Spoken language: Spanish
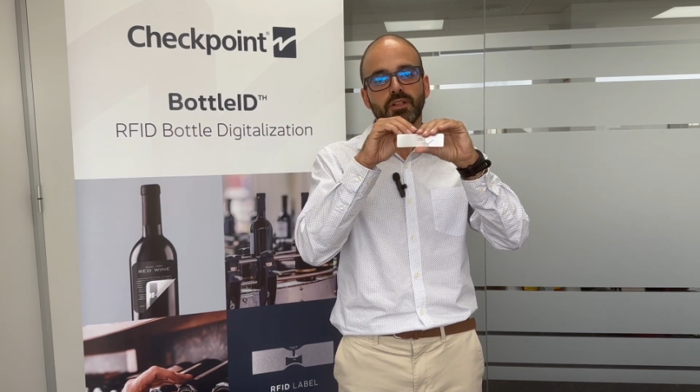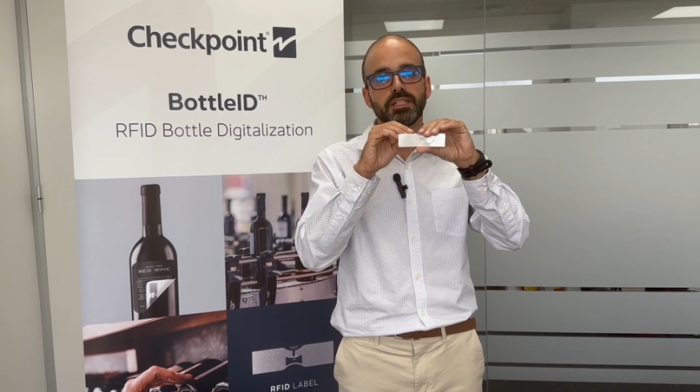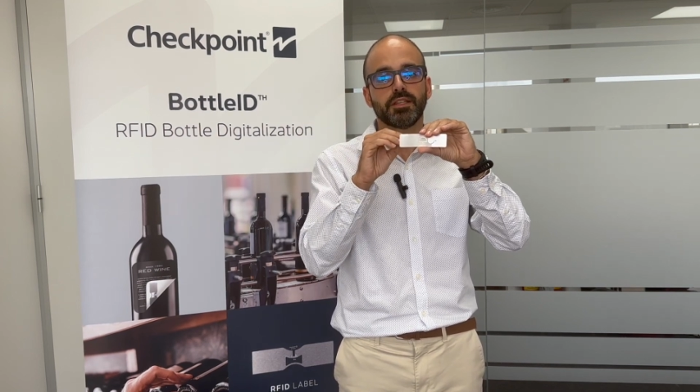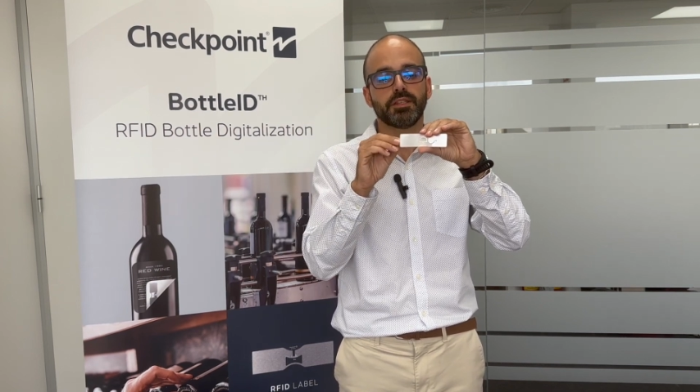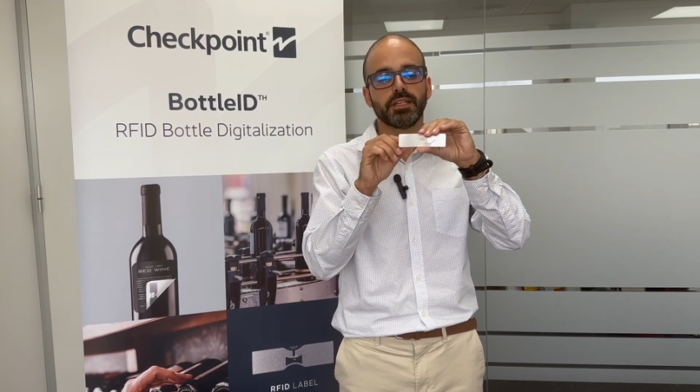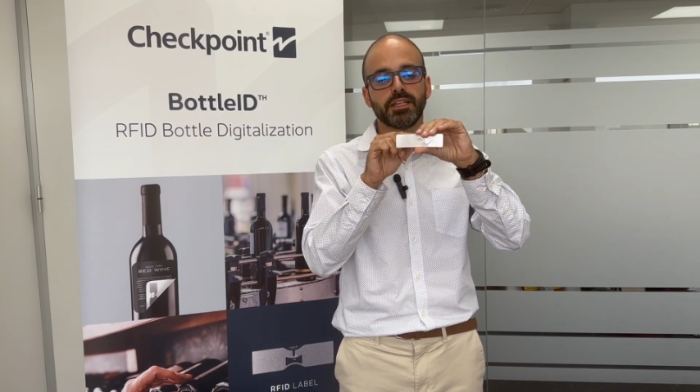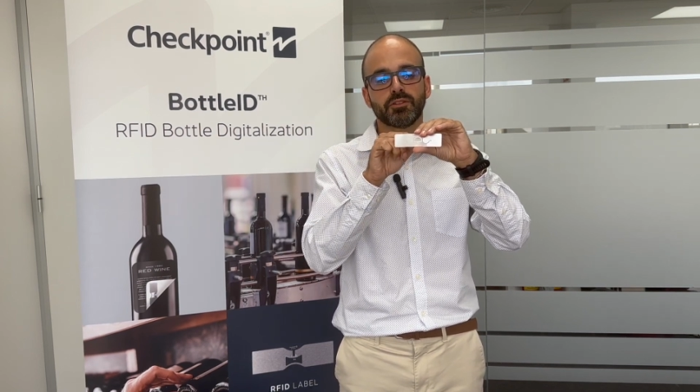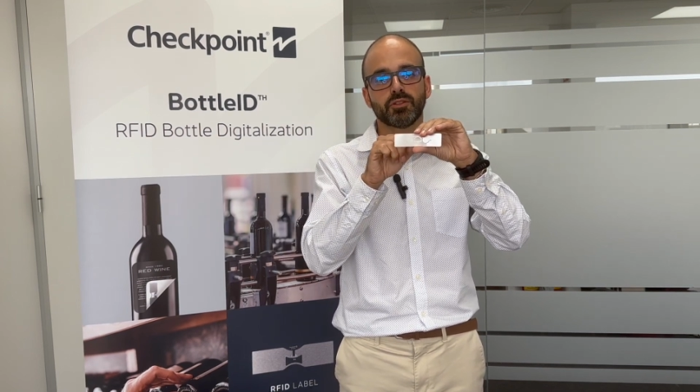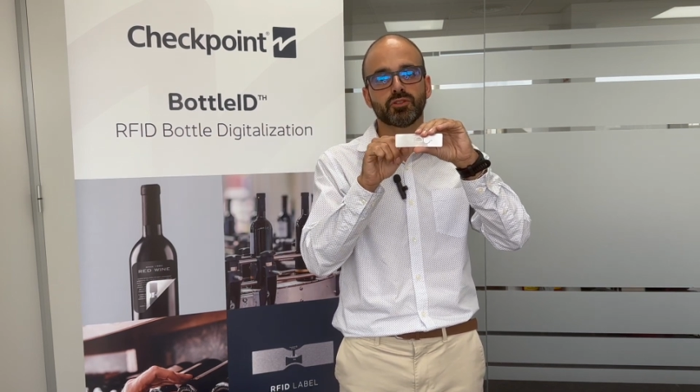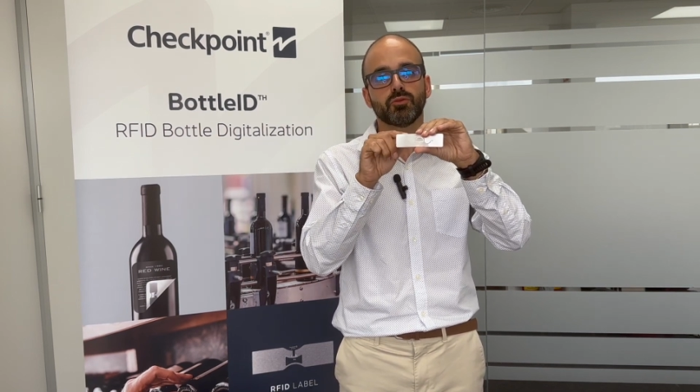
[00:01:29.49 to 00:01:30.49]
Es decir,
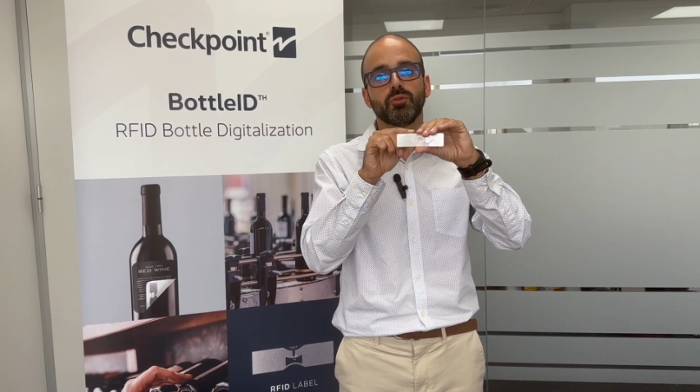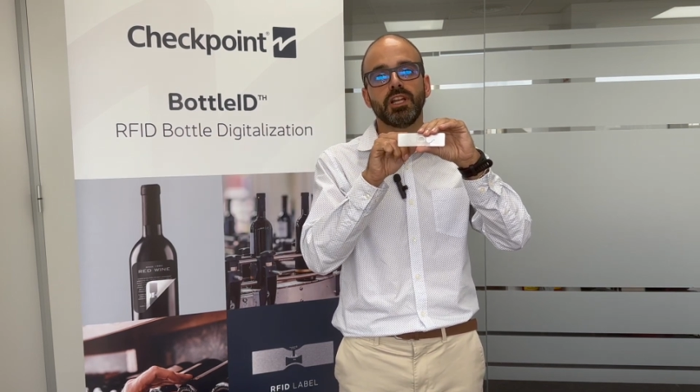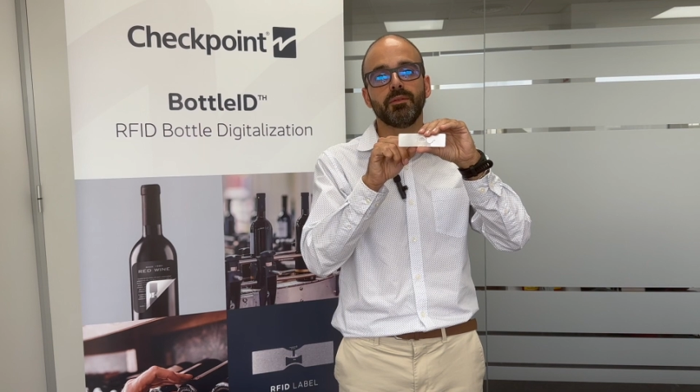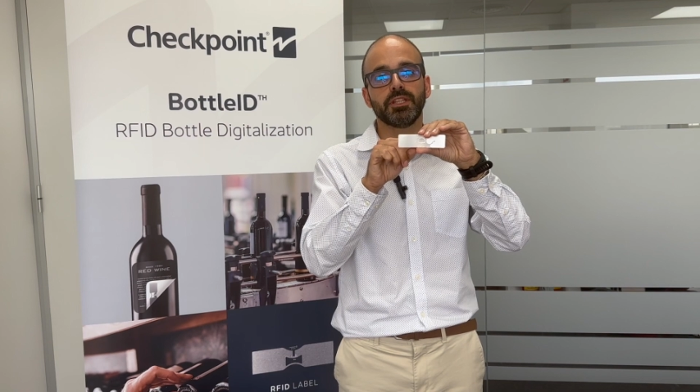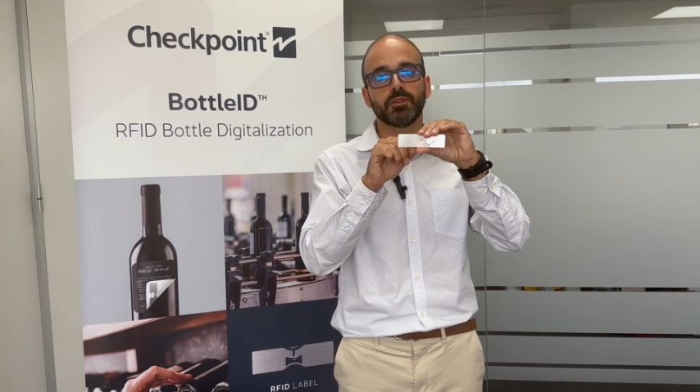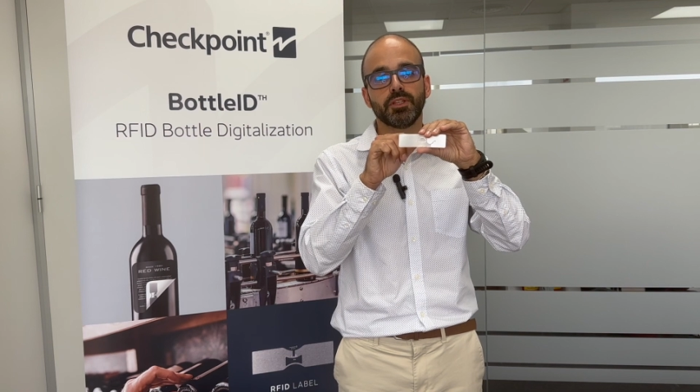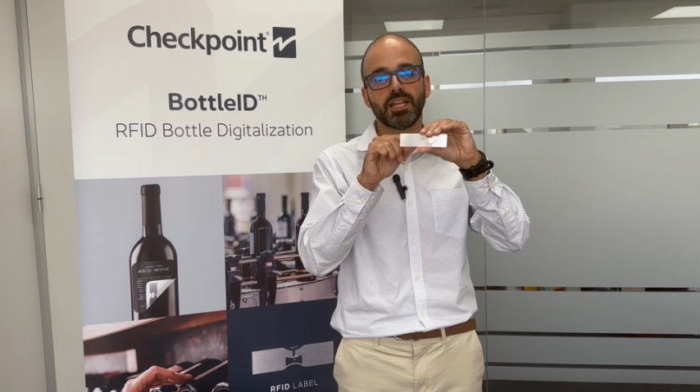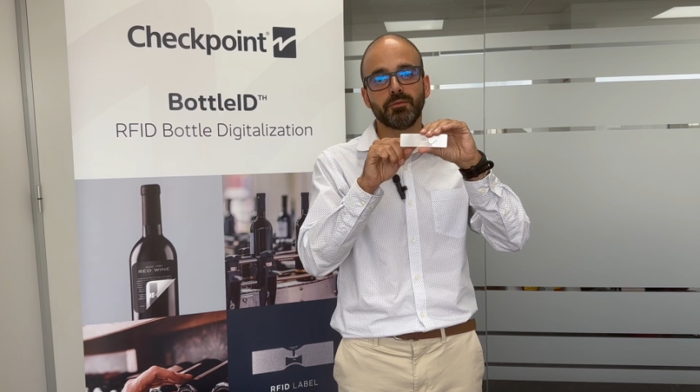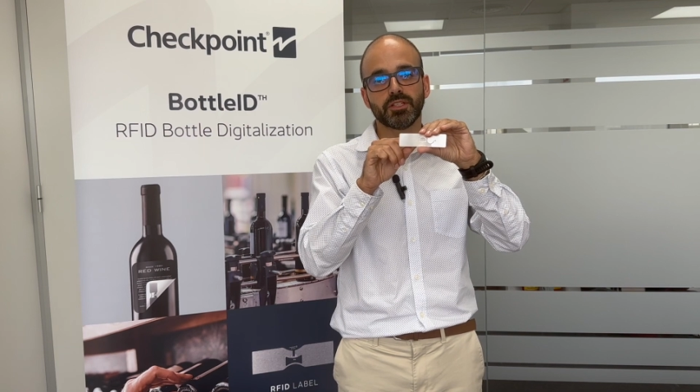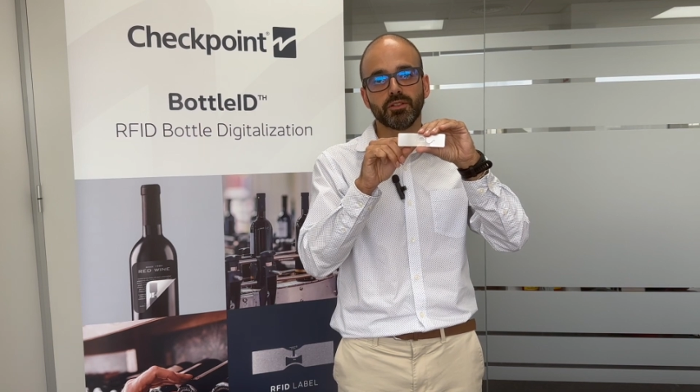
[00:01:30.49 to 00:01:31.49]
esto es un elemento
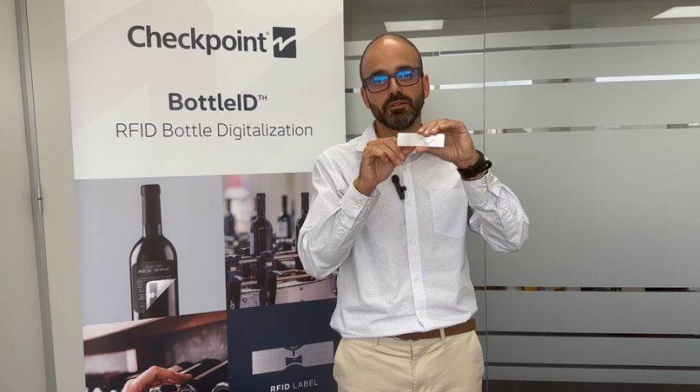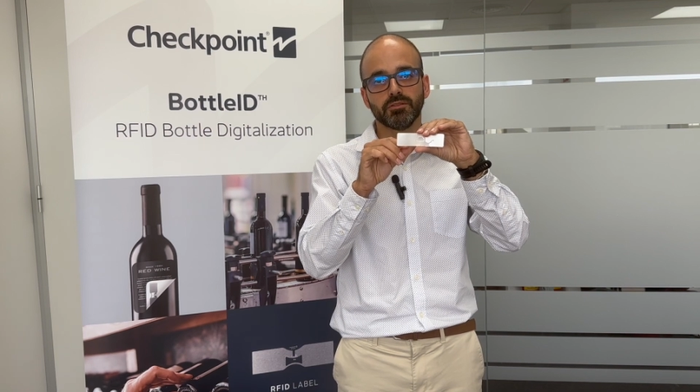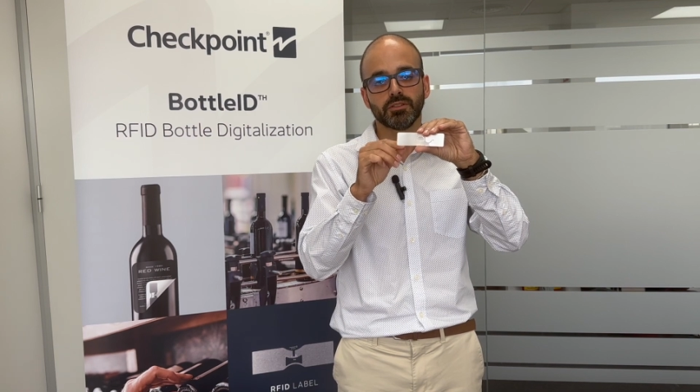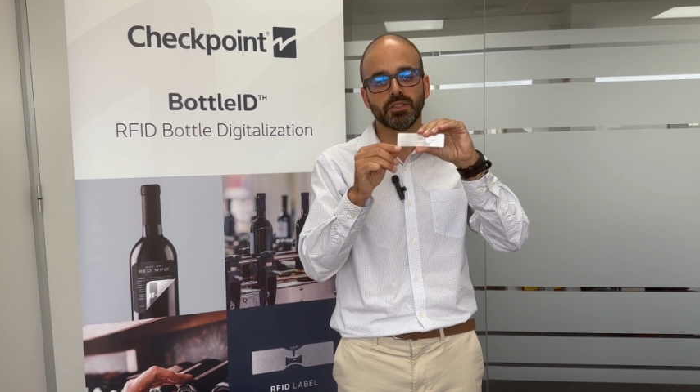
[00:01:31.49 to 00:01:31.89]
dinámico